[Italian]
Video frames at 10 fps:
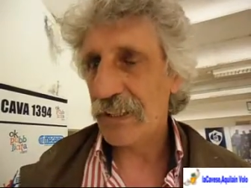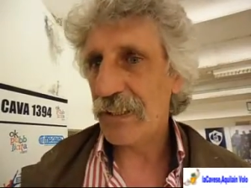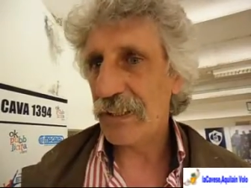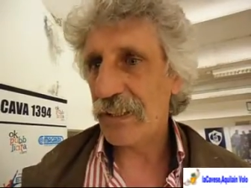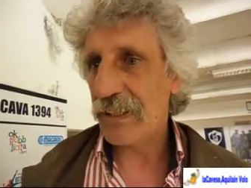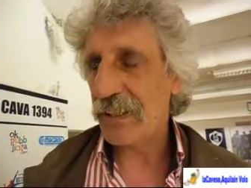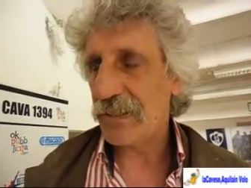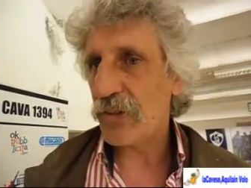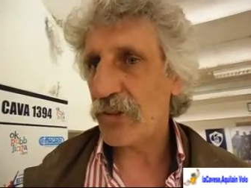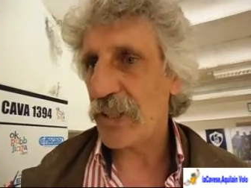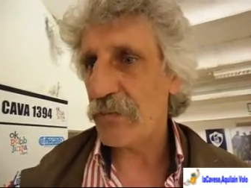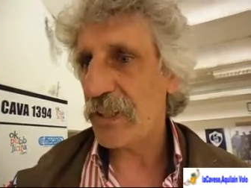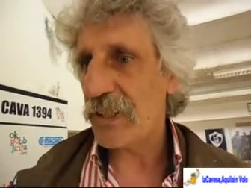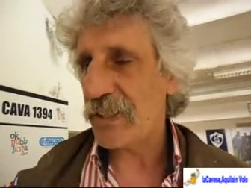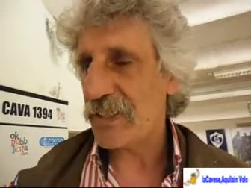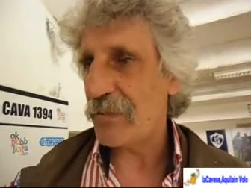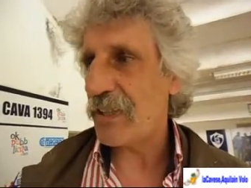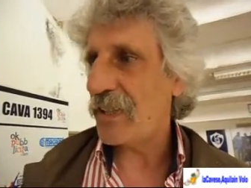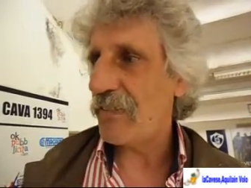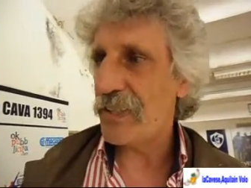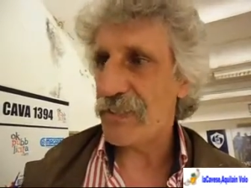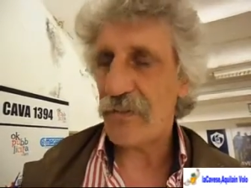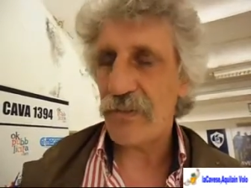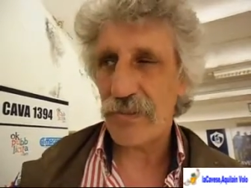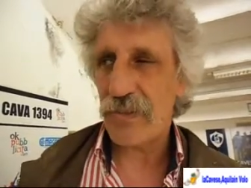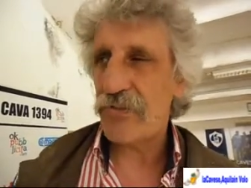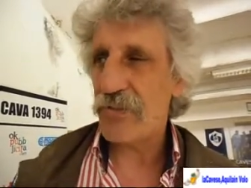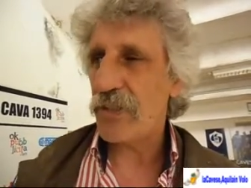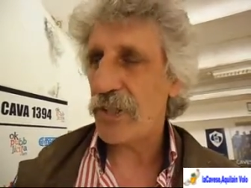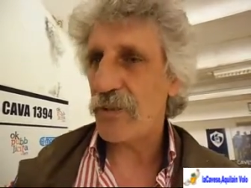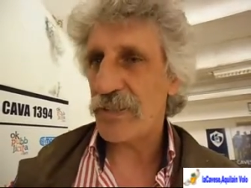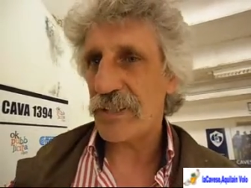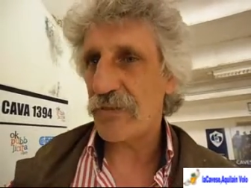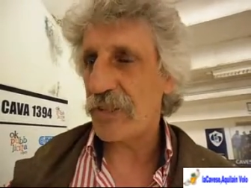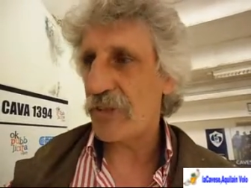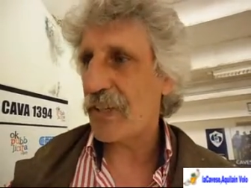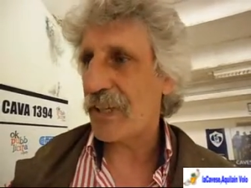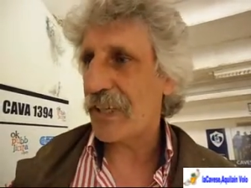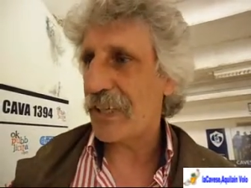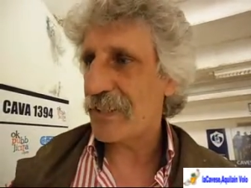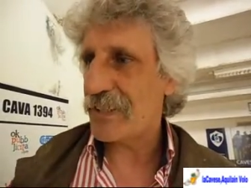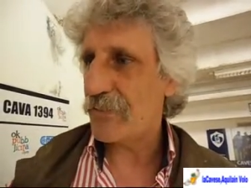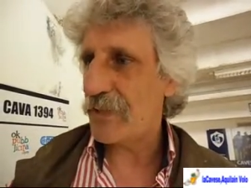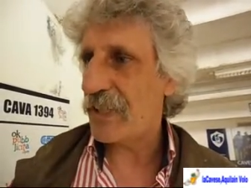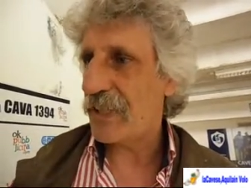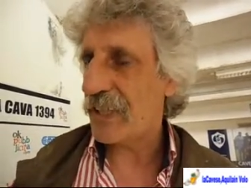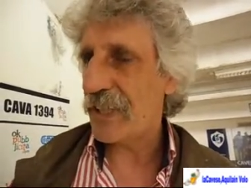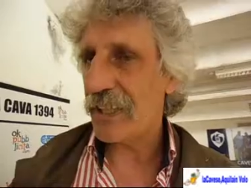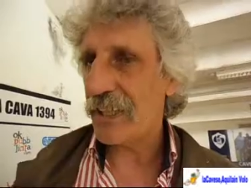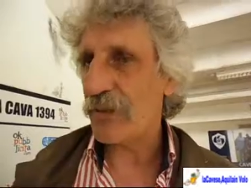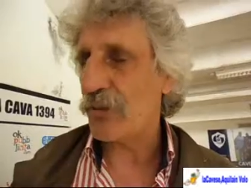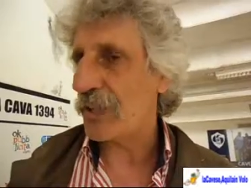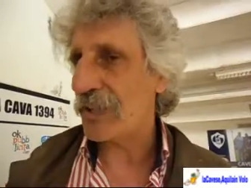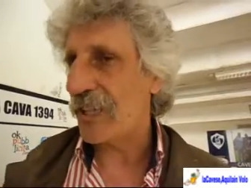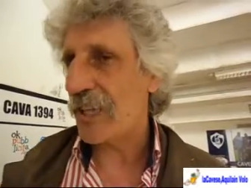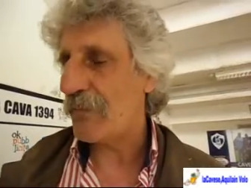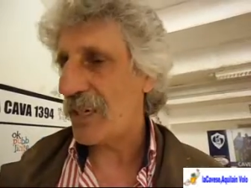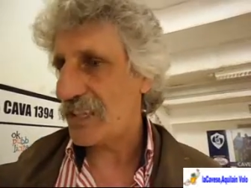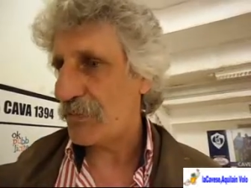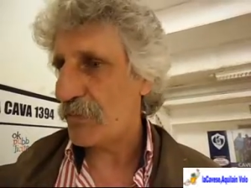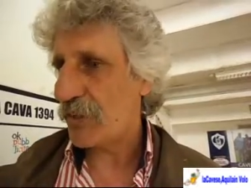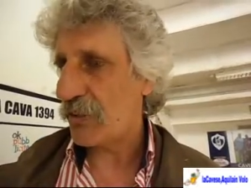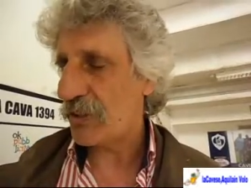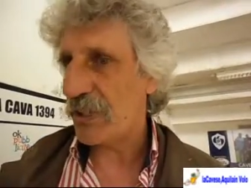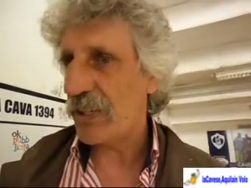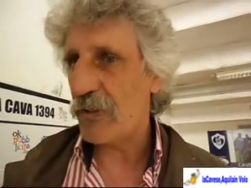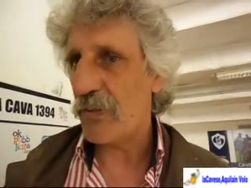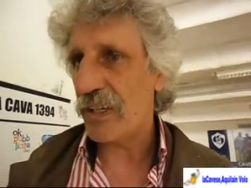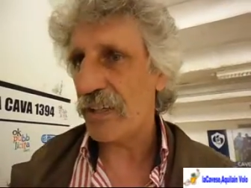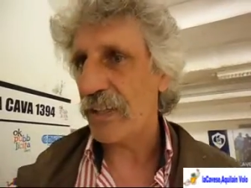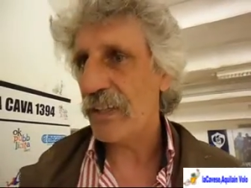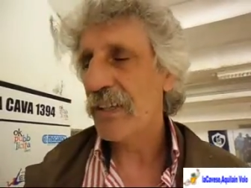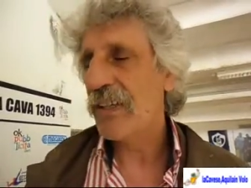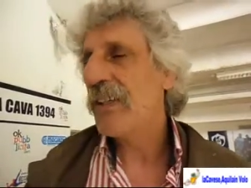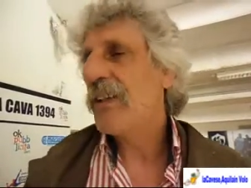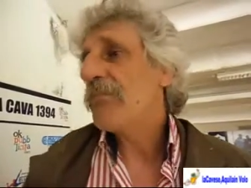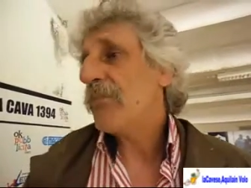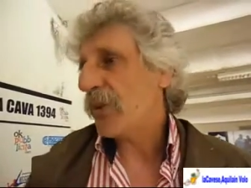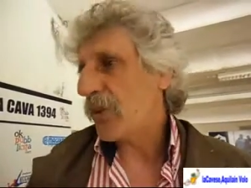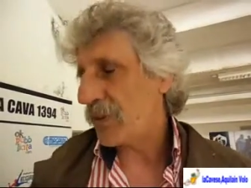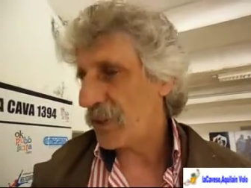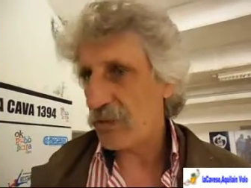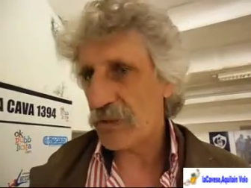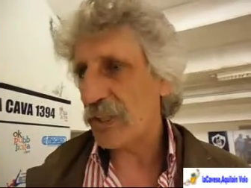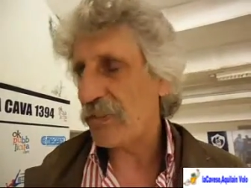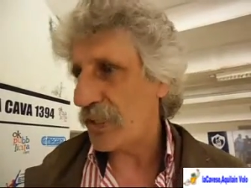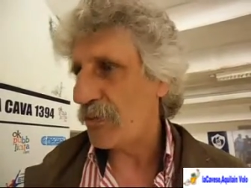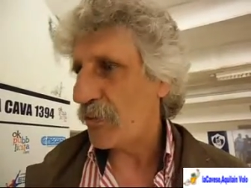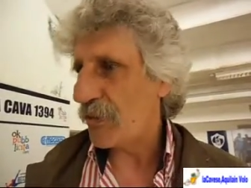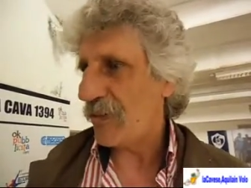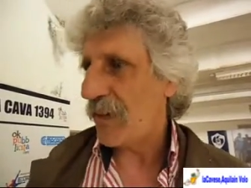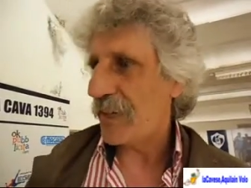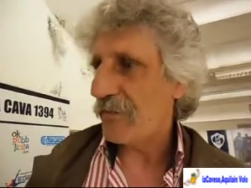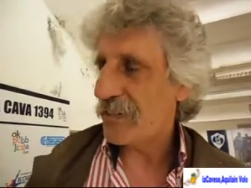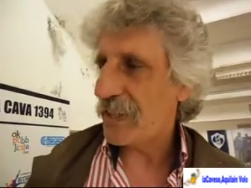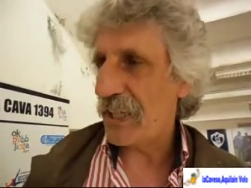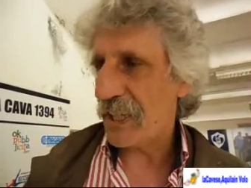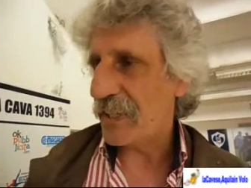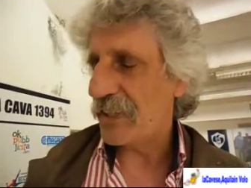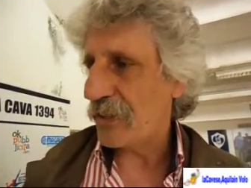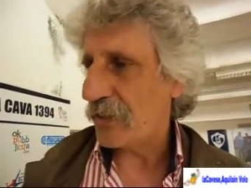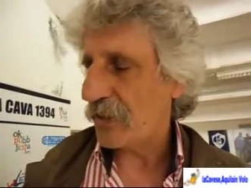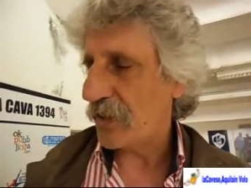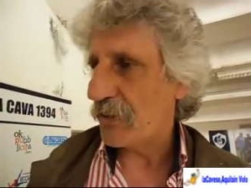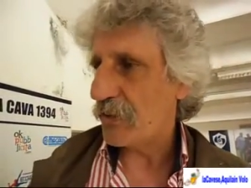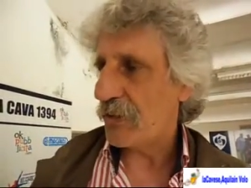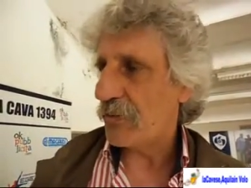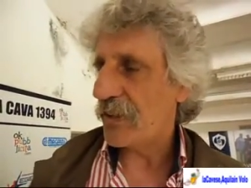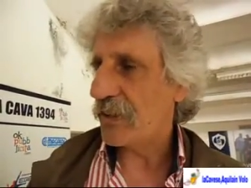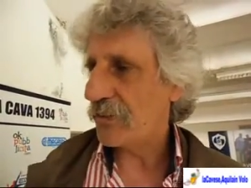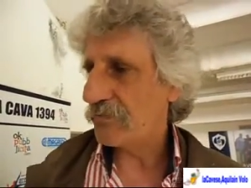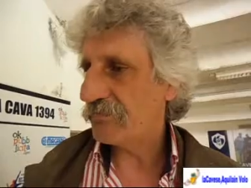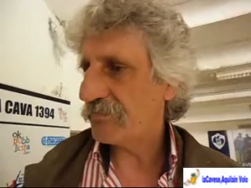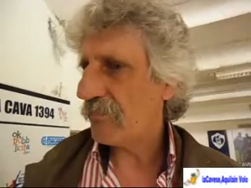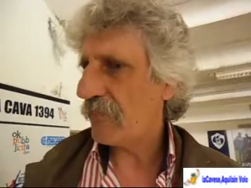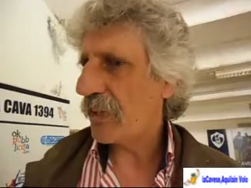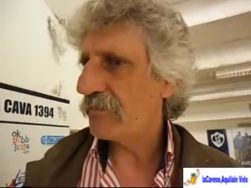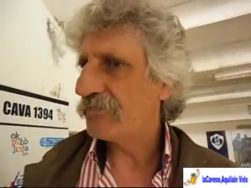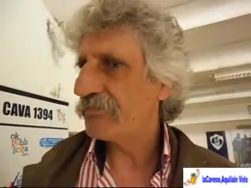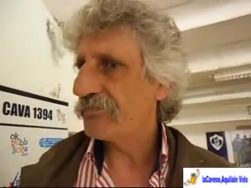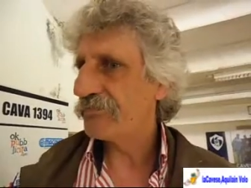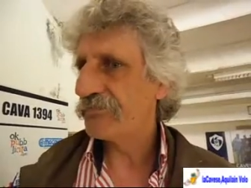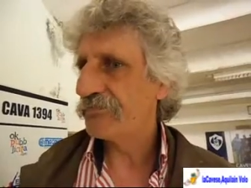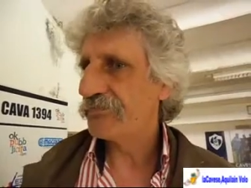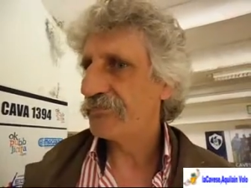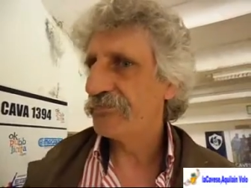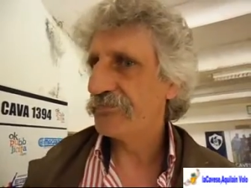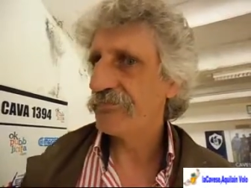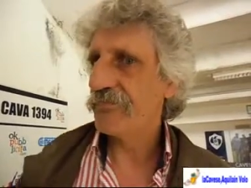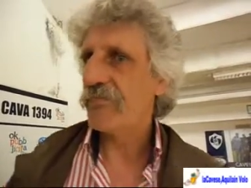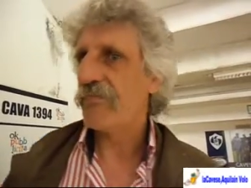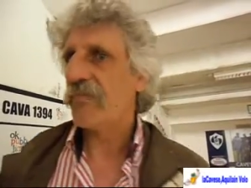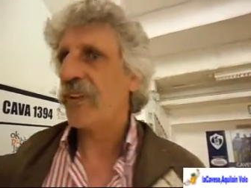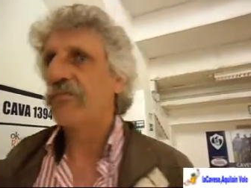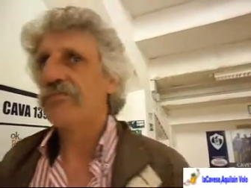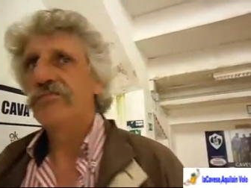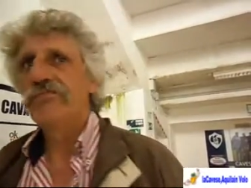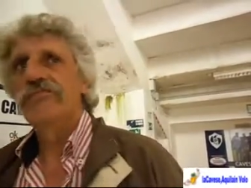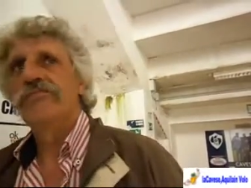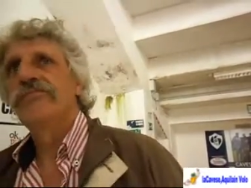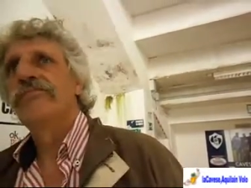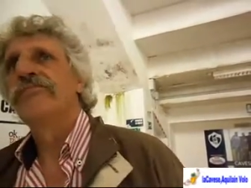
eh, torno a ribadire, sapere di avere sei persone fuori, questa squadra dovrà caricarsi a mille, ricaricare il tutto e dare il massimo per quanto li riguarda, poi dopo il risultato vedremo come fare nella gara di ritorno eventualmente. Come preparerete questo impegno di playoff eh,